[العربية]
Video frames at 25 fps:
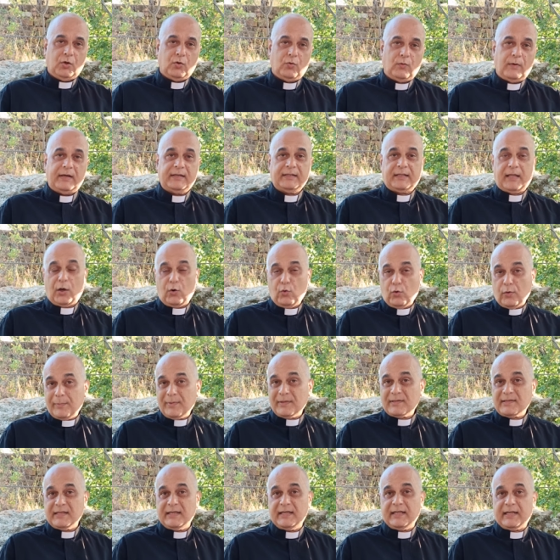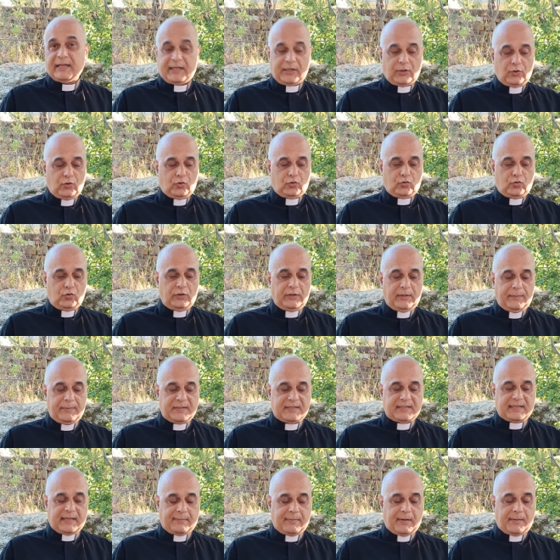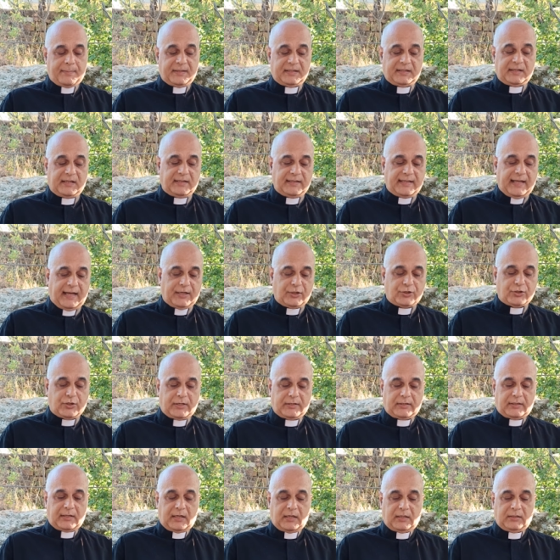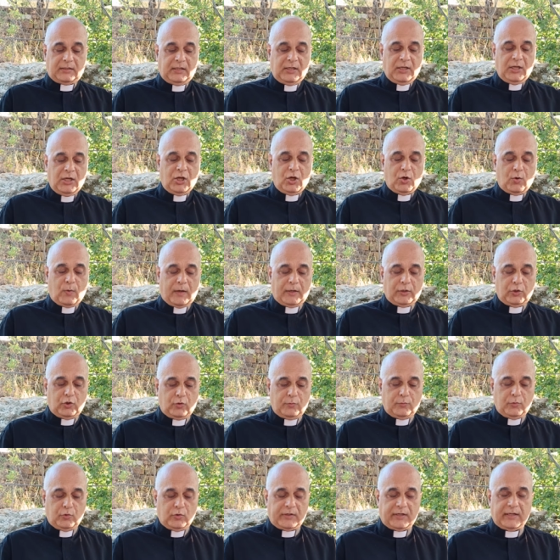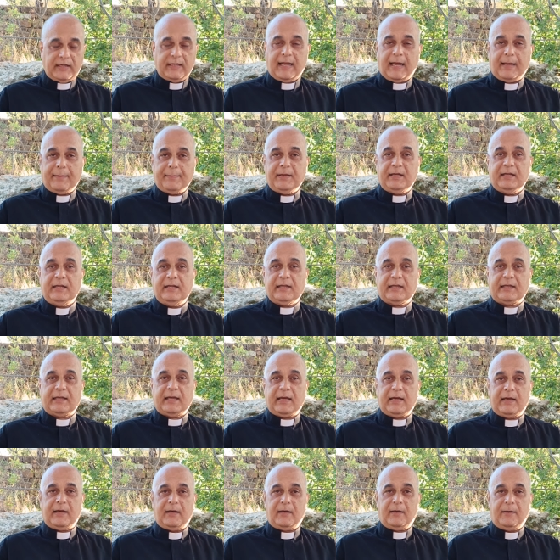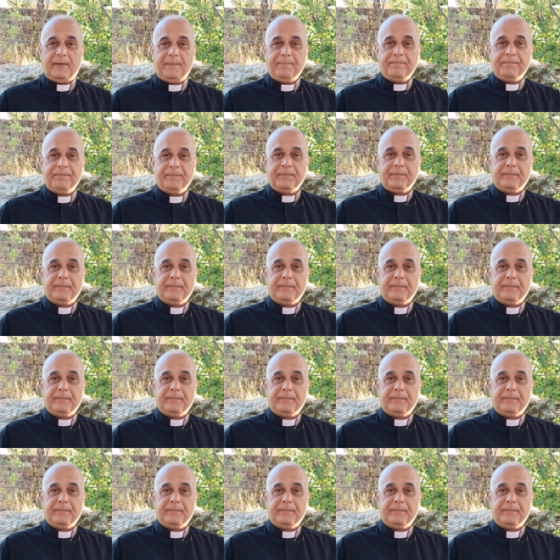وهيدا هو مصيرك إنه تكوني بالسماء ما تردي على الشيطان وعلى الأمور اللي عم بيقول لك إياها